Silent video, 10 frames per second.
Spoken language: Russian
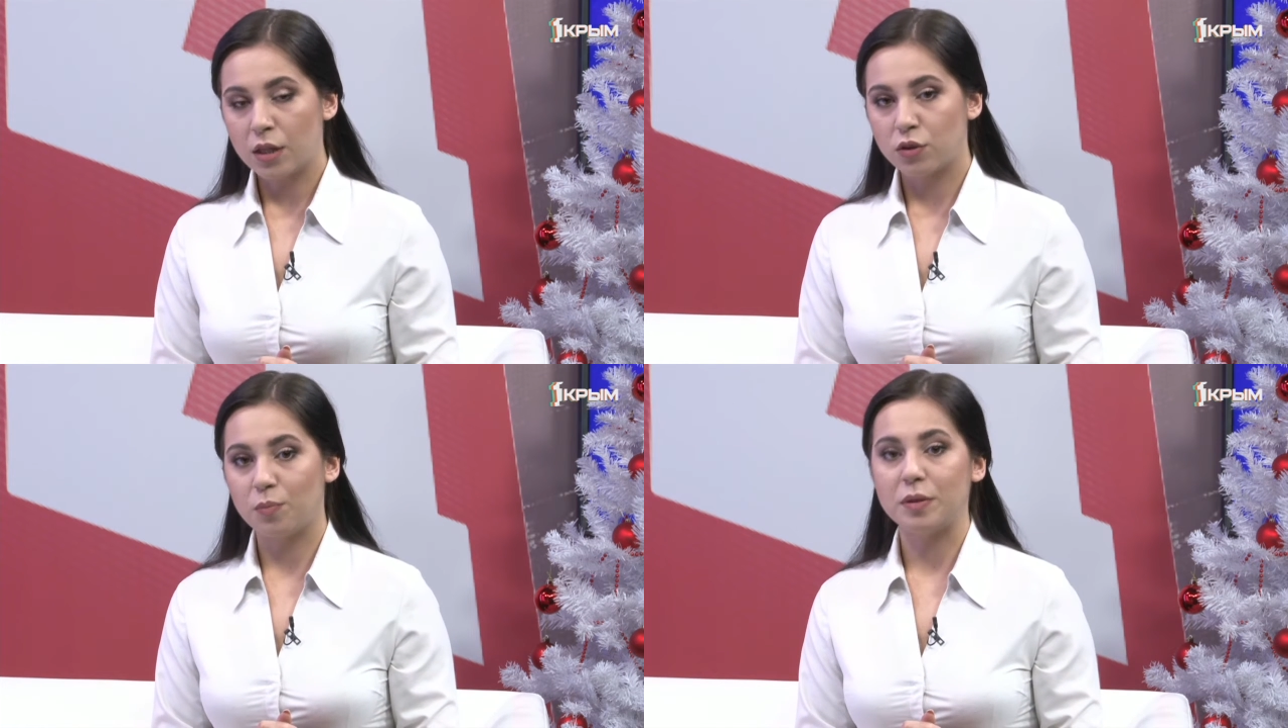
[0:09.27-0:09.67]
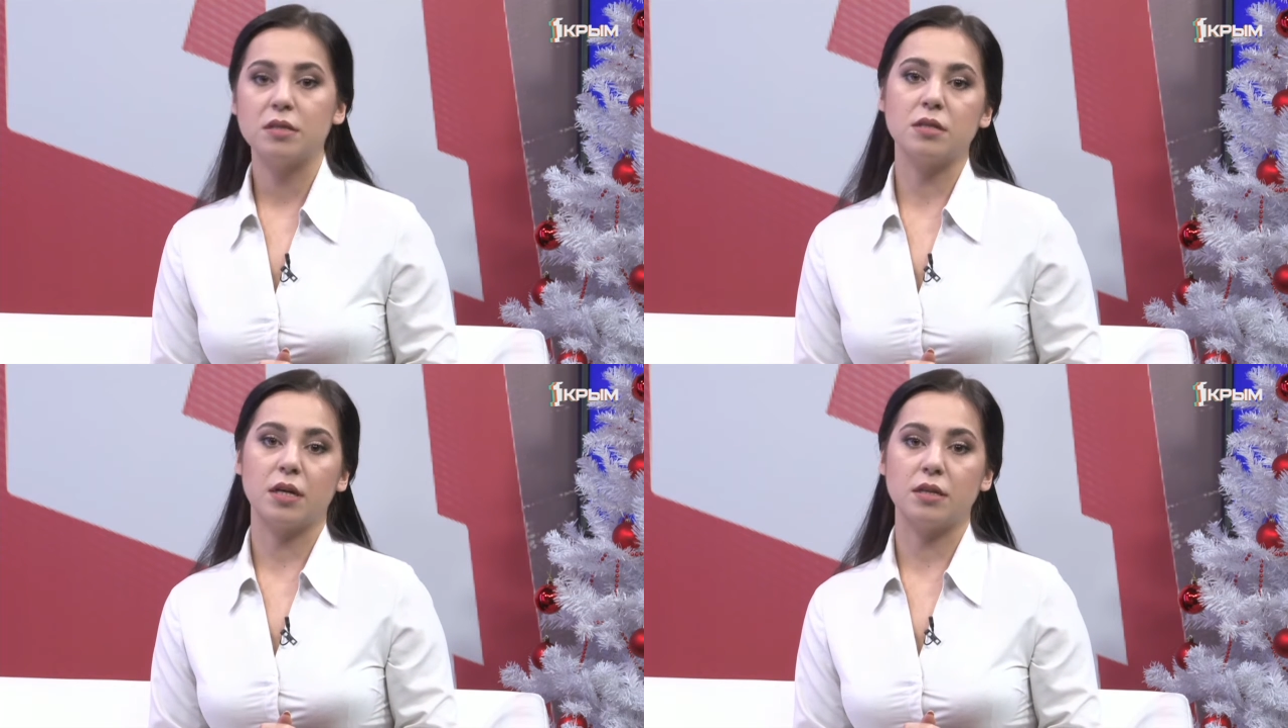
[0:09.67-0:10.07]
но
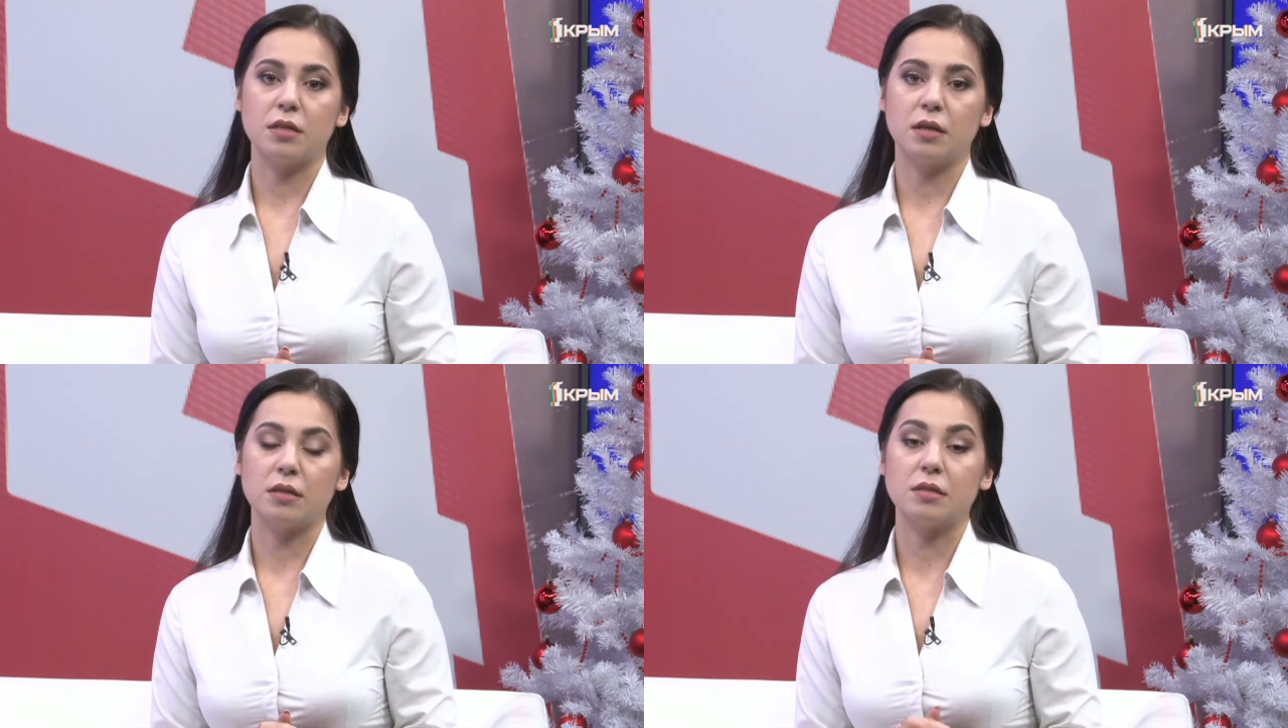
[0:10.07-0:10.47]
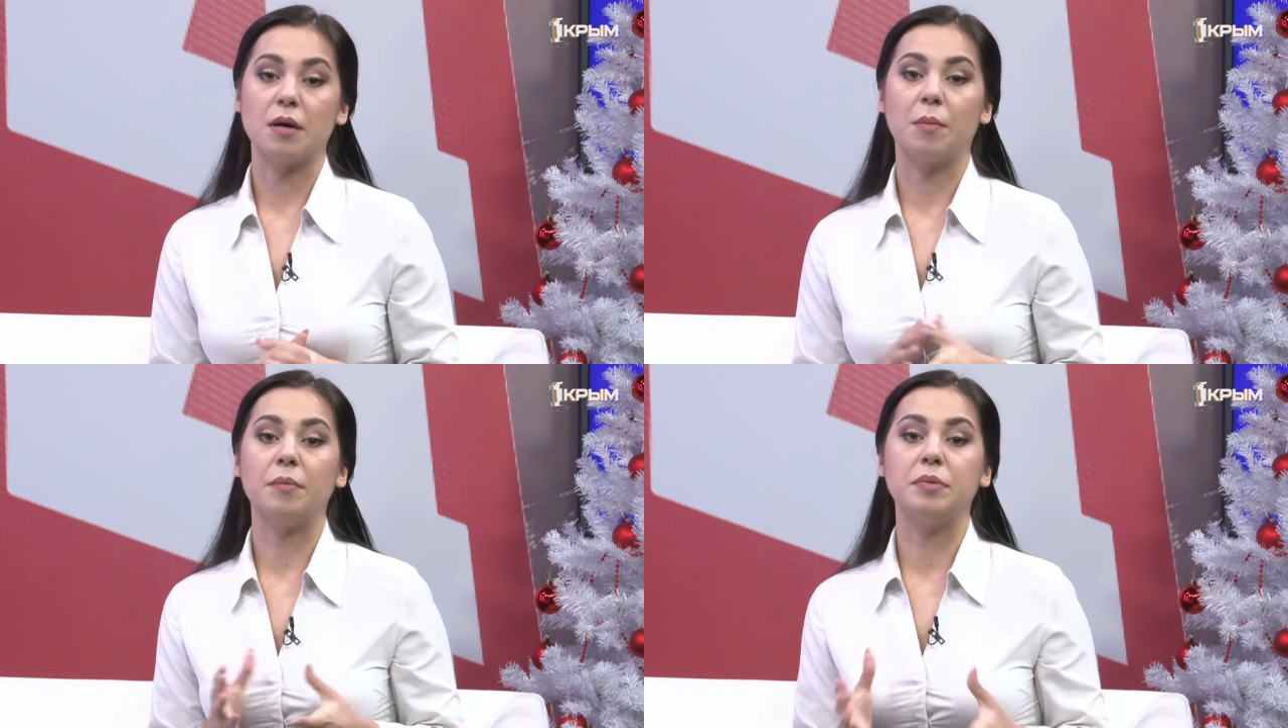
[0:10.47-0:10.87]
признать
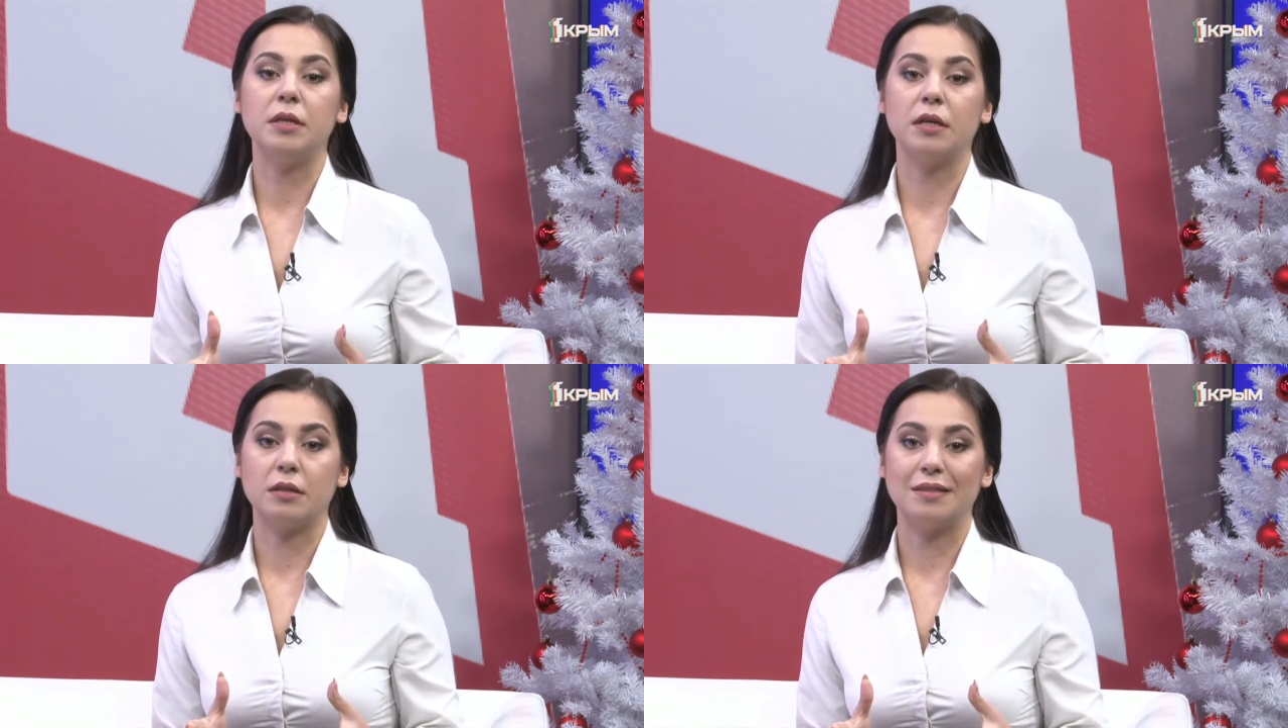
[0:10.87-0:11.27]
сам объект